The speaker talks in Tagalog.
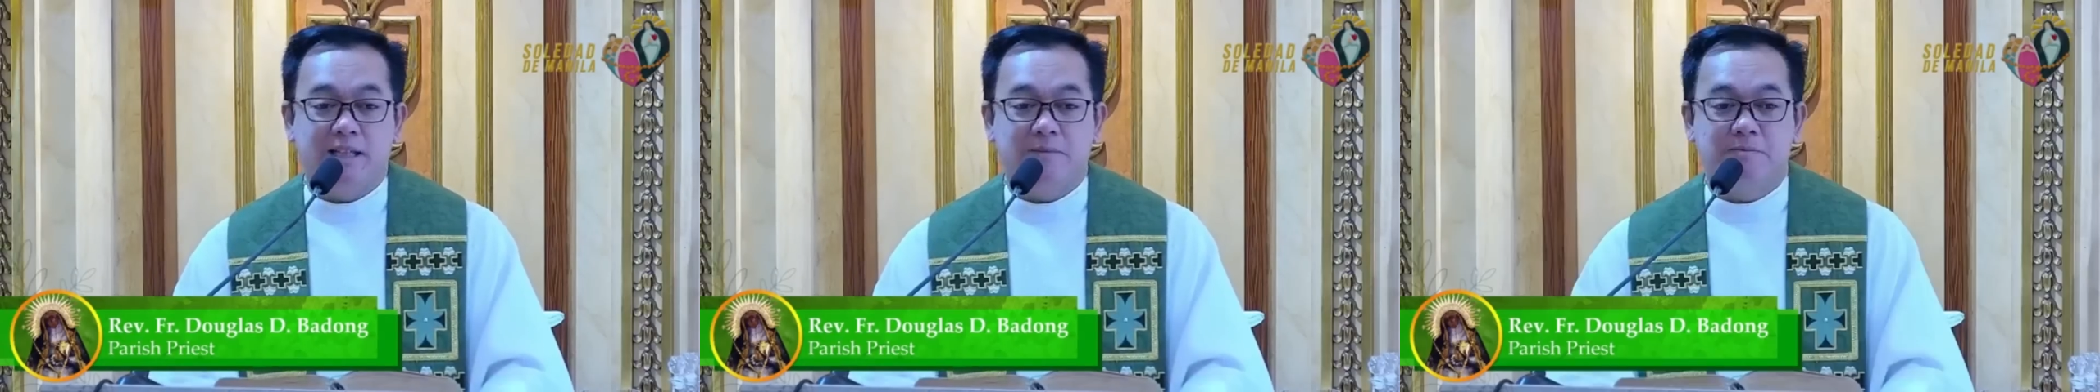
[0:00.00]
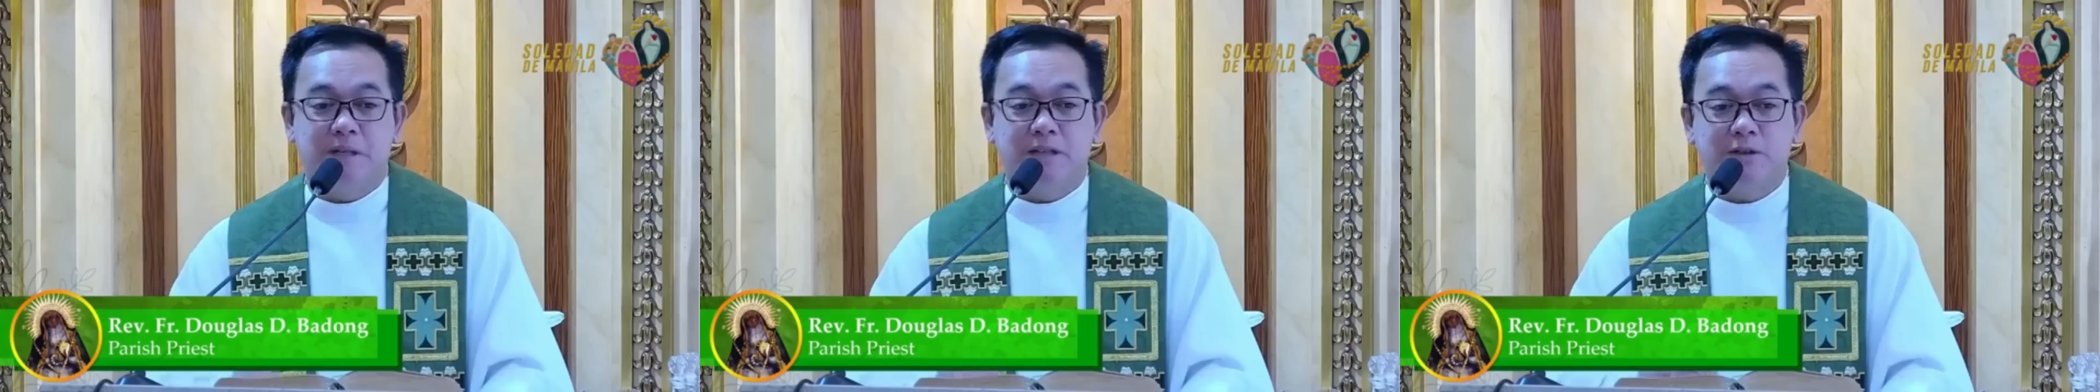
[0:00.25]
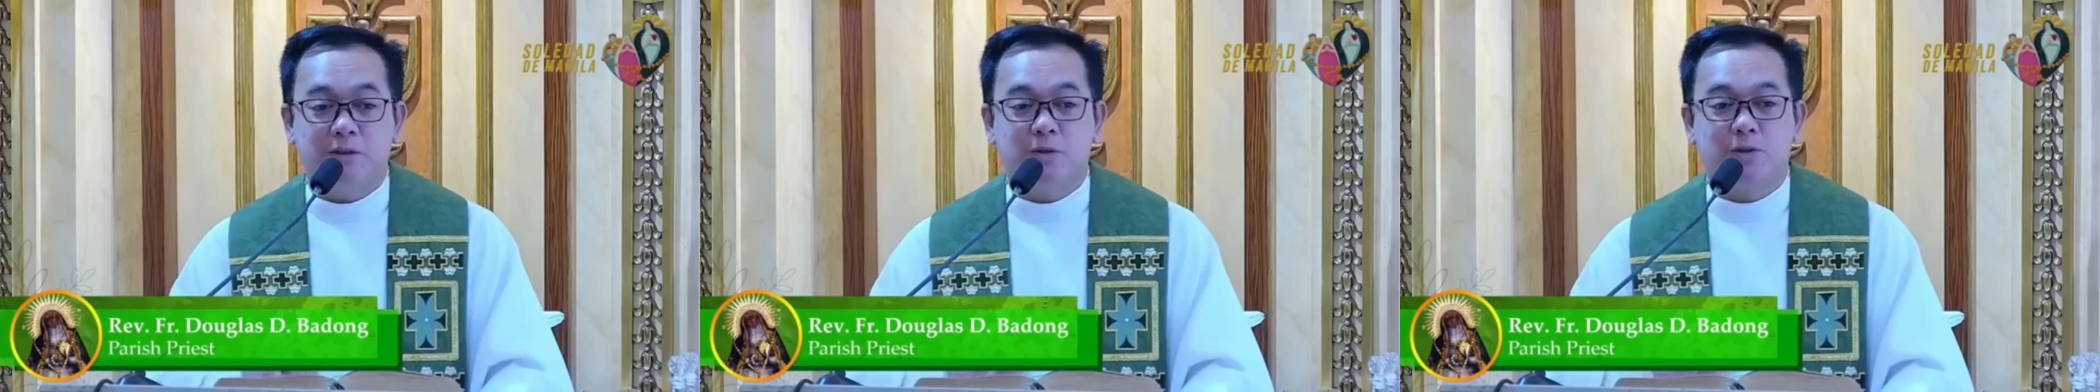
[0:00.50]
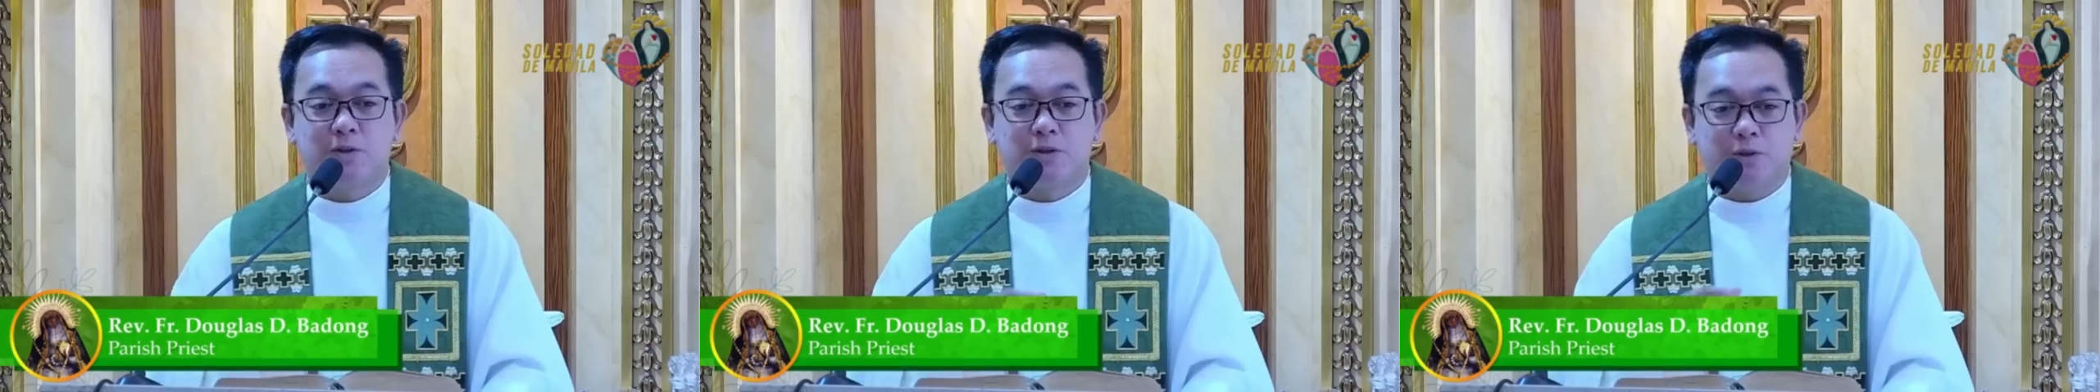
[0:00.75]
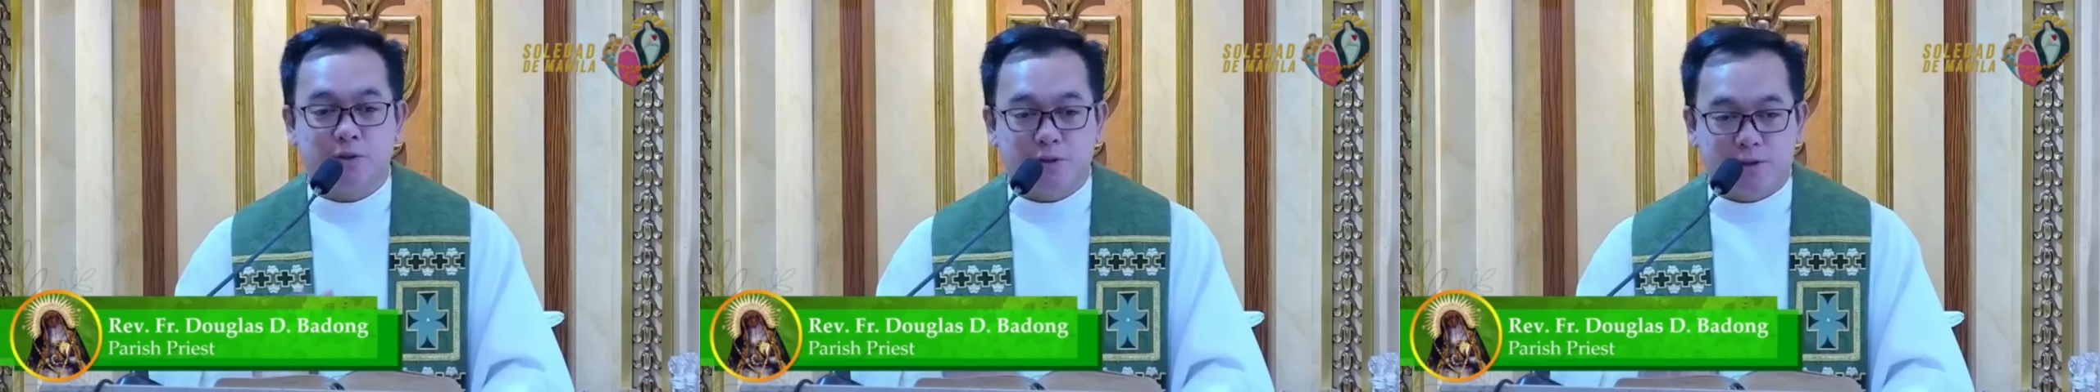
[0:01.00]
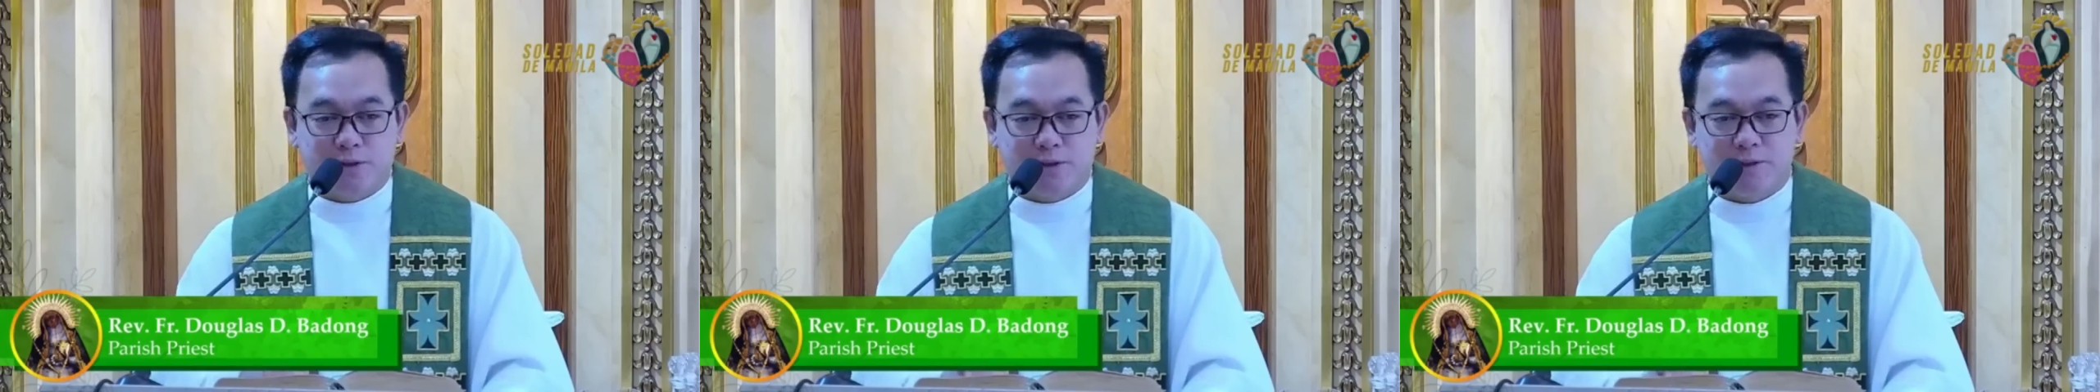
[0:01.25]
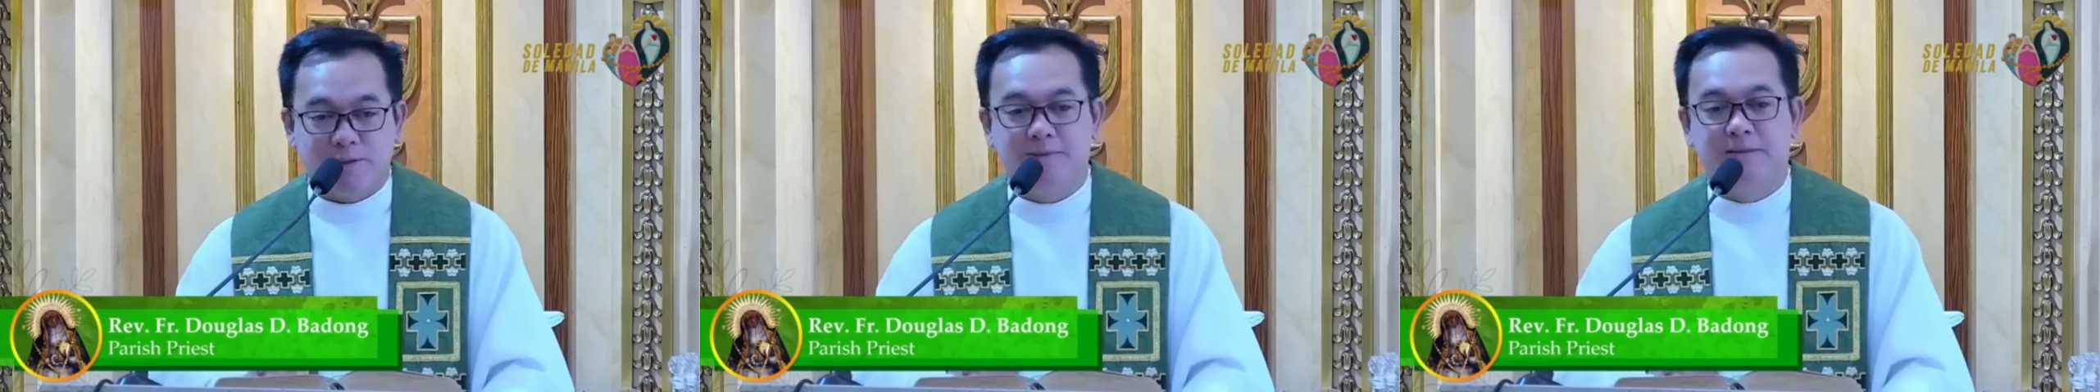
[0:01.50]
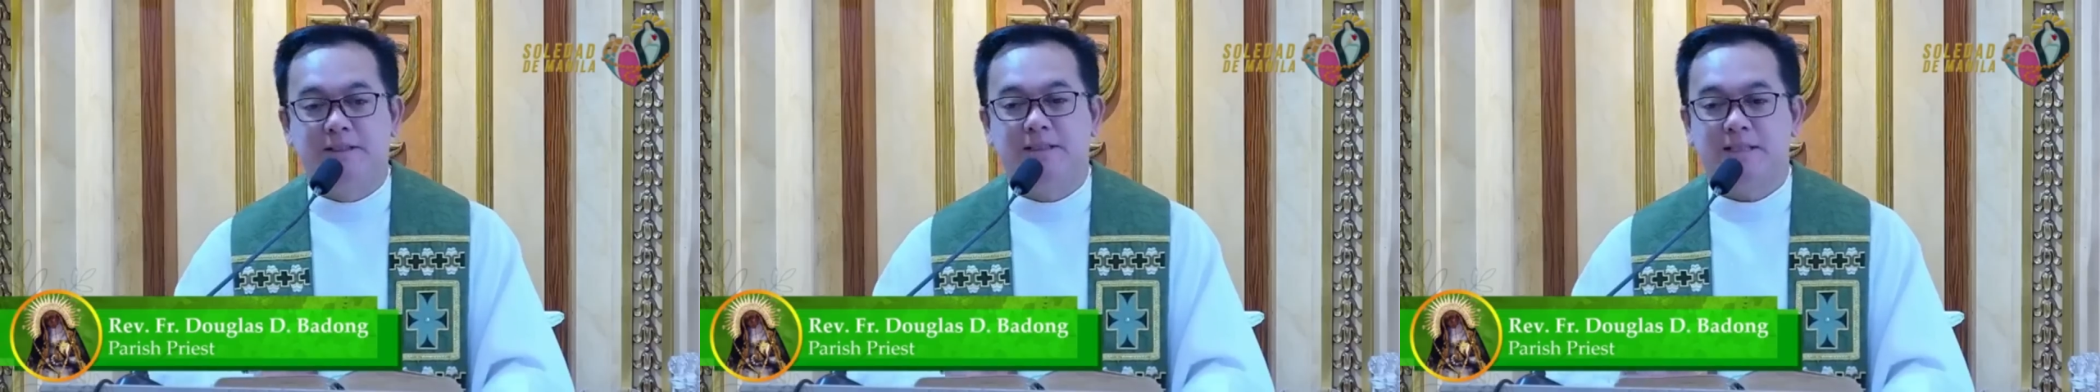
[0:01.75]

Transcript: ng pantustos